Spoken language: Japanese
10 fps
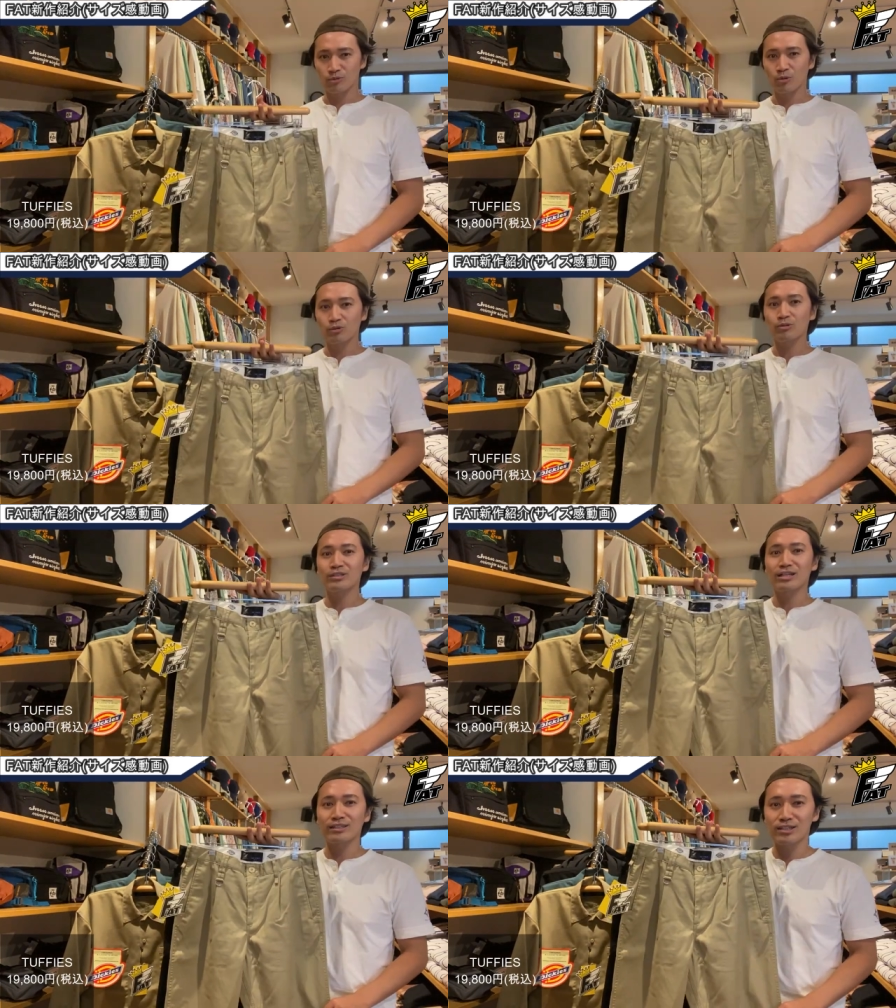独特
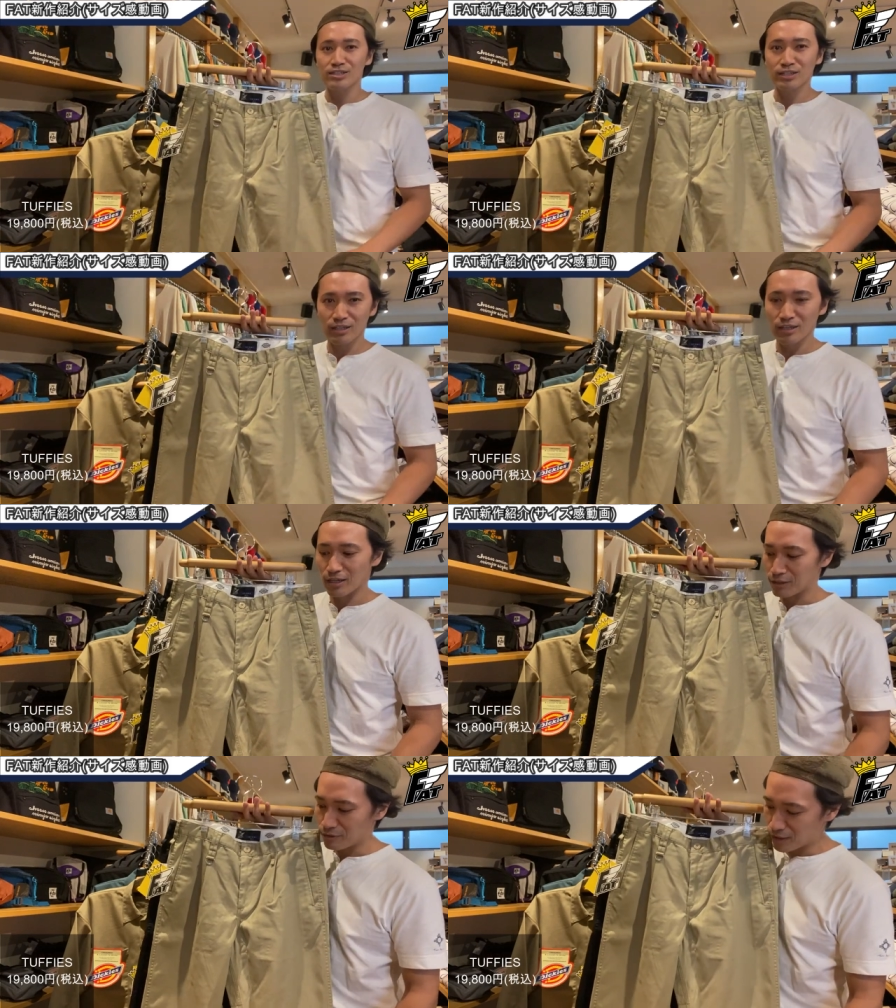な形がね、
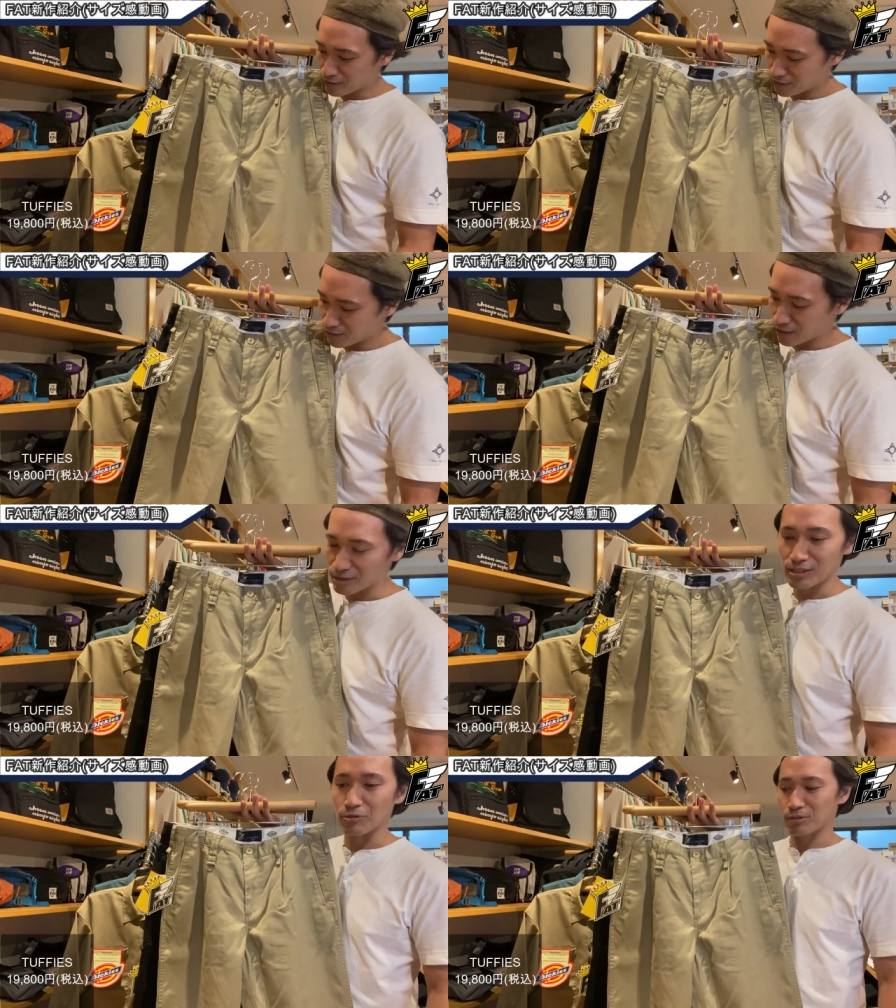FAT ら
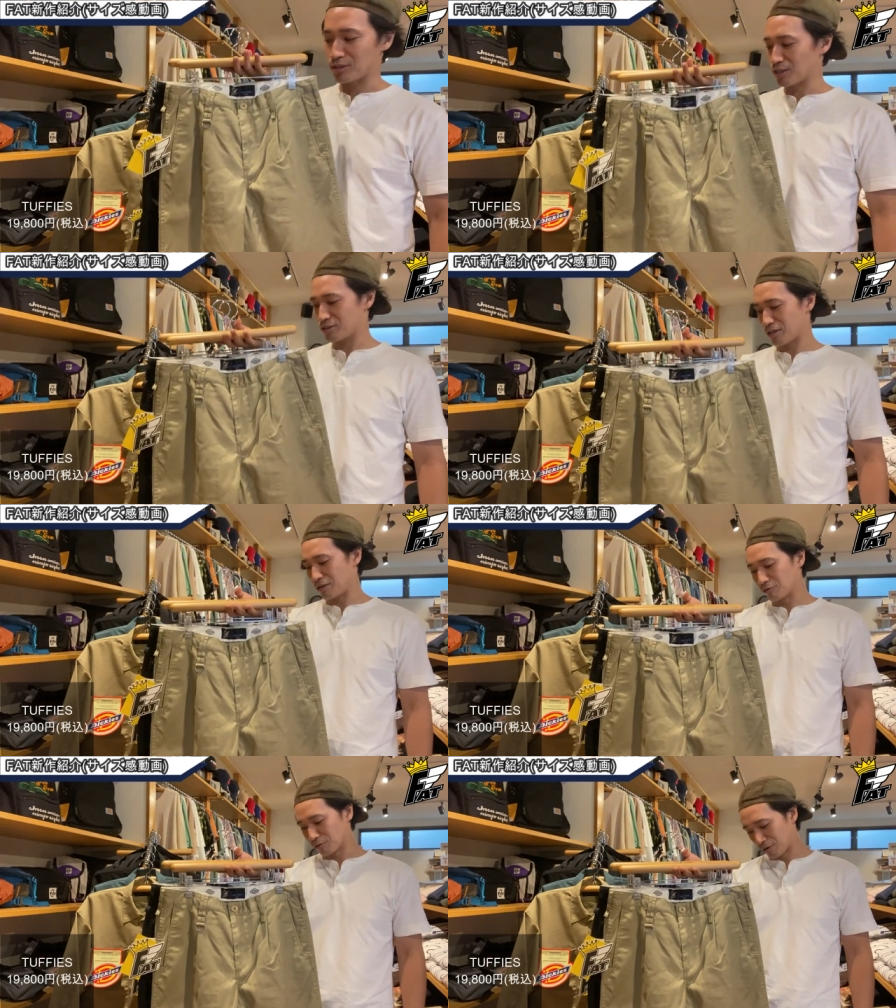しさをね、出して
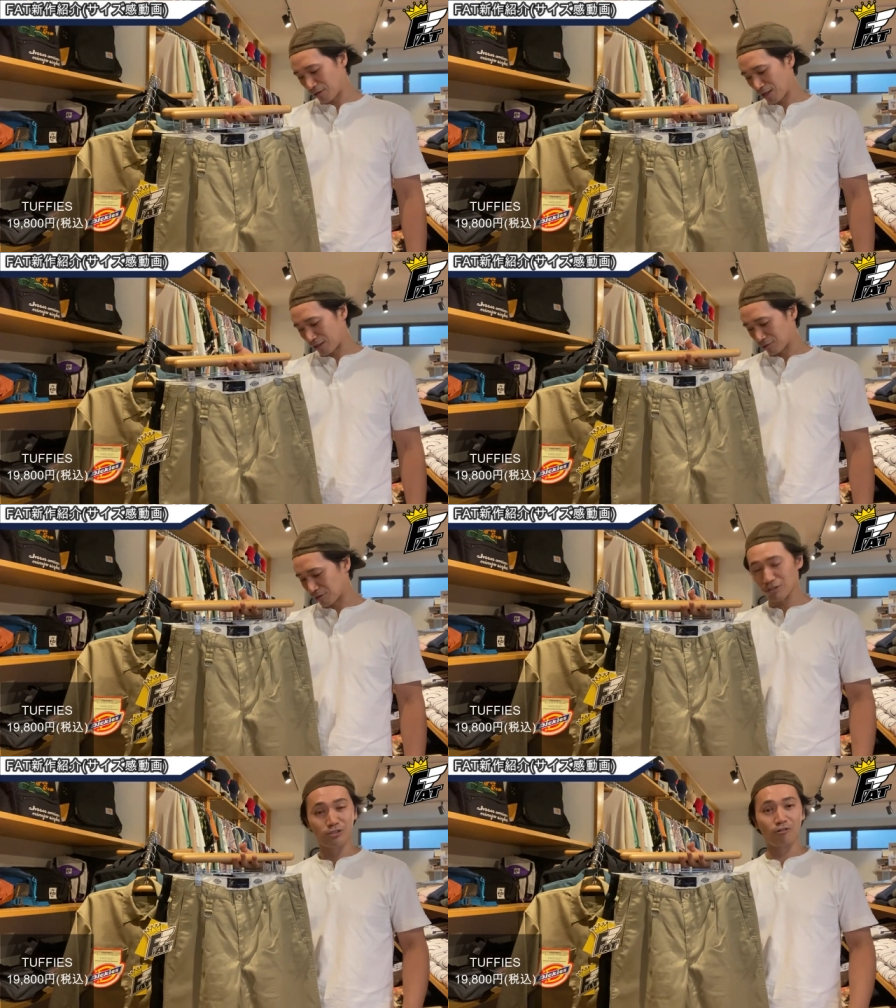いるのではないかと
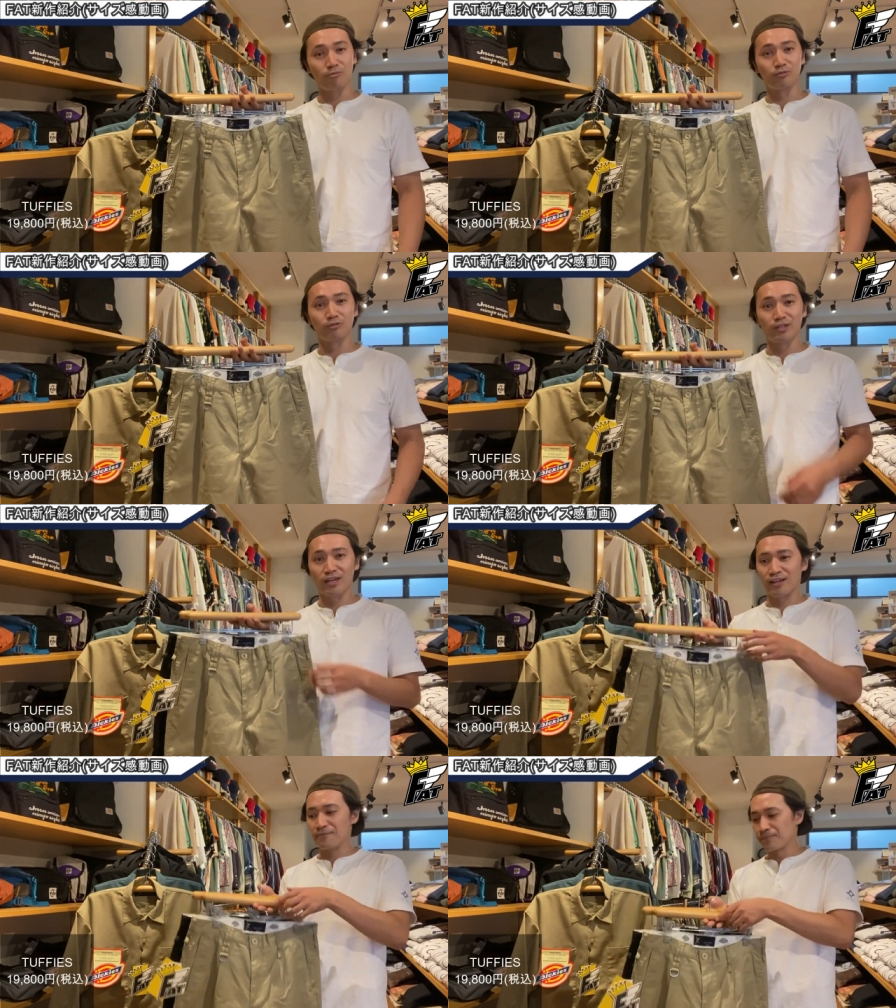私は思うの
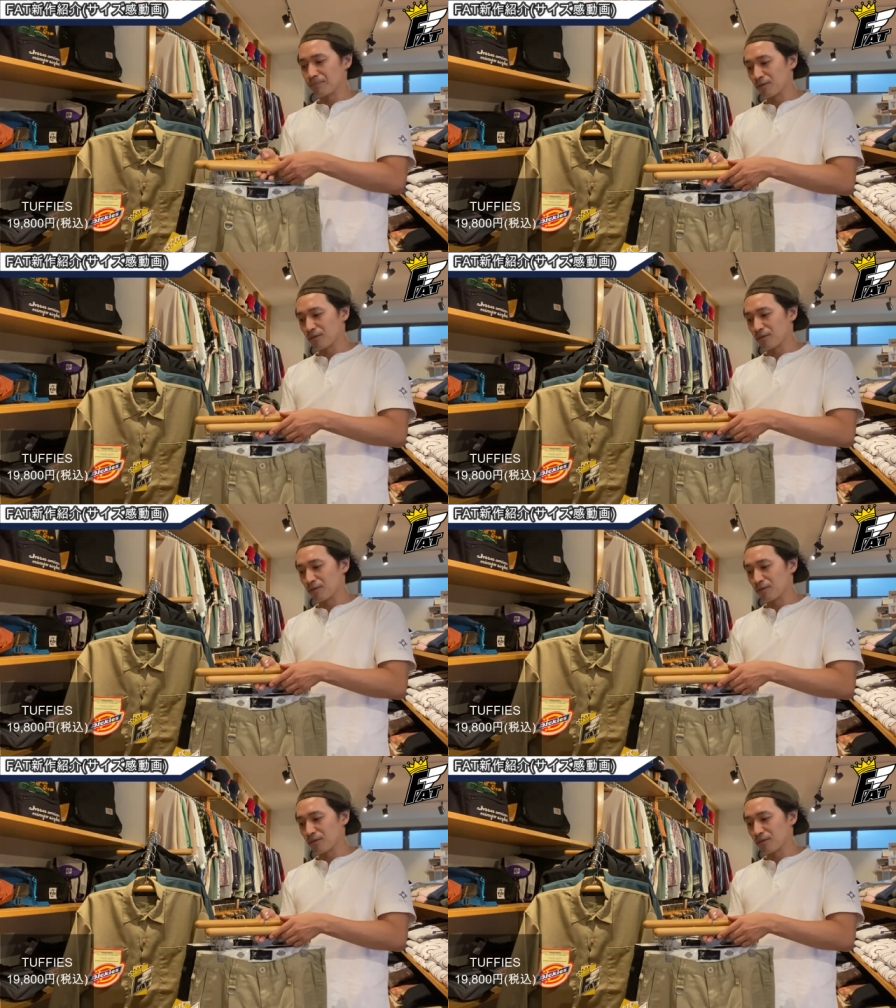で、